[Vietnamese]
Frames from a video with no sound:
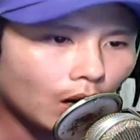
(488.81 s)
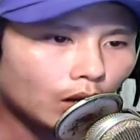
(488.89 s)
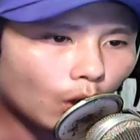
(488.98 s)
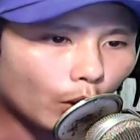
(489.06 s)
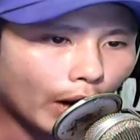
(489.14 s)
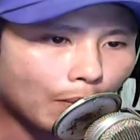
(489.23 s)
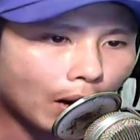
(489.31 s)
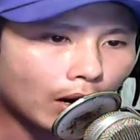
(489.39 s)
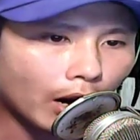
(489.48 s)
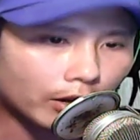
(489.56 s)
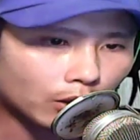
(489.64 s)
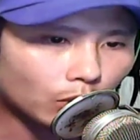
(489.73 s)
Còn hai ba
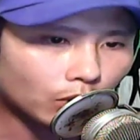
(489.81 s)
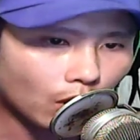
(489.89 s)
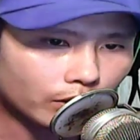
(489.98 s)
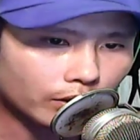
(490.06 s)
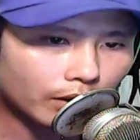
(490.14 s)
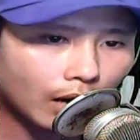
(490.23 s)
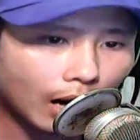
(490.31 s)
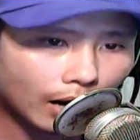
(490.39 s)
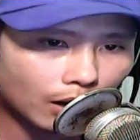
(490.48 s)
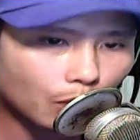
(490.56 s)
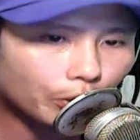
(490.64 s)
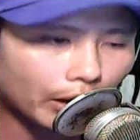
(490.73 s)
người sống sót đã là
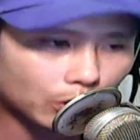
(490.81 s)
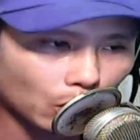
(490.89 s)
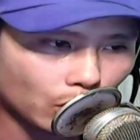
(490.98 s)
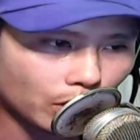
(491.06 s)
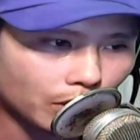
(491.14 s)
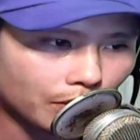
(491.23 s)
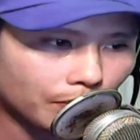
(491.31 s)
không tệ rồi